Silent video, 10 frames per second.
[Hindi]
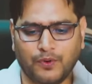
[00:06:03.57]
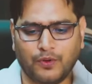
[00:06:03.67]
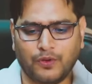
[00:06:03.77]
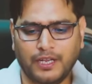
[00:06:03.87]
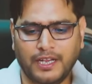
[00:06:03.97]

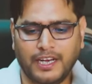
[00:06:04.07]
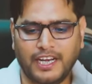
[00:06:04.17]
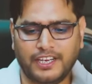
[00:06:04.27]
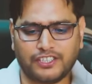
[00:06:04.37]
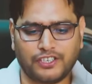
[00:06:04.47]
फॉर
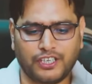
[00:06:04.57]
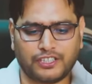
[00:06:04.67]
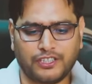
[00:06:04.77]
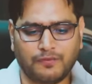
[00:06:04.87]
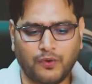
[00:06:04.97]
लेटेस्ट
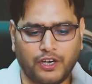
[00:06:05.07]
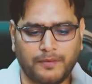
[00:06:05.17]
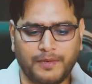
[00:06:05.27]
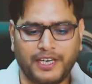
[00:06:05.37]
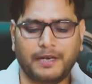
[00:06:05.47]
रिएक्शन फॉरेन
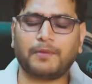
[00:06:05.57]
मीडिया